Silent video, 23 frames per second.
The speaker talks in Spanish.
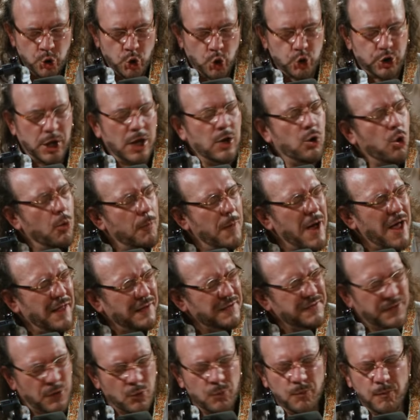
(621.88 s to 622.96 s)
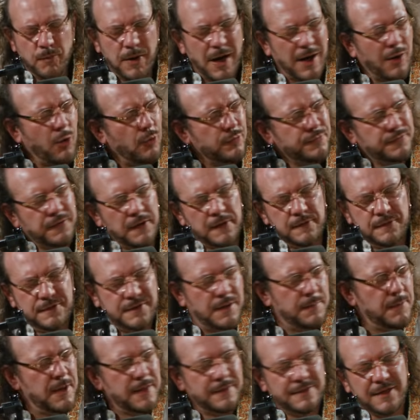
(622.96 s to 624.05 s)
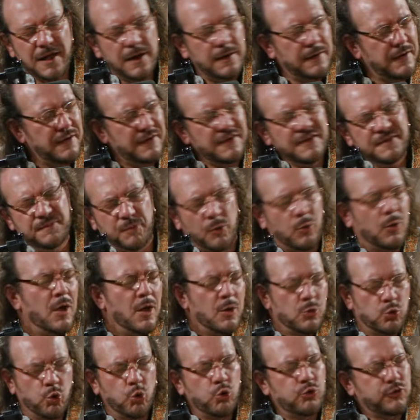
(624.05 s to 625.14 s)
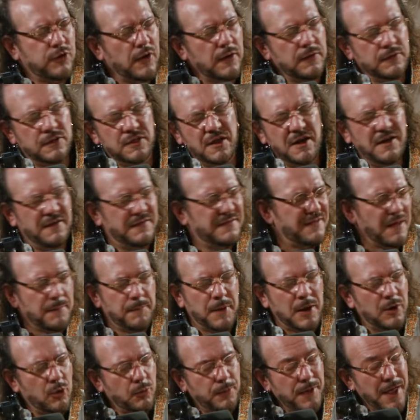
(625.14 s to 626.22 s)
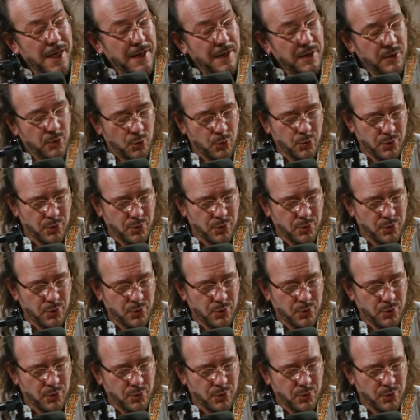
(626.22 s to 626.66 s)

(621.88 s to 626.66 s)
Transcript: No tengo más que un vago sentimentalismo, dulce y triste pero viejo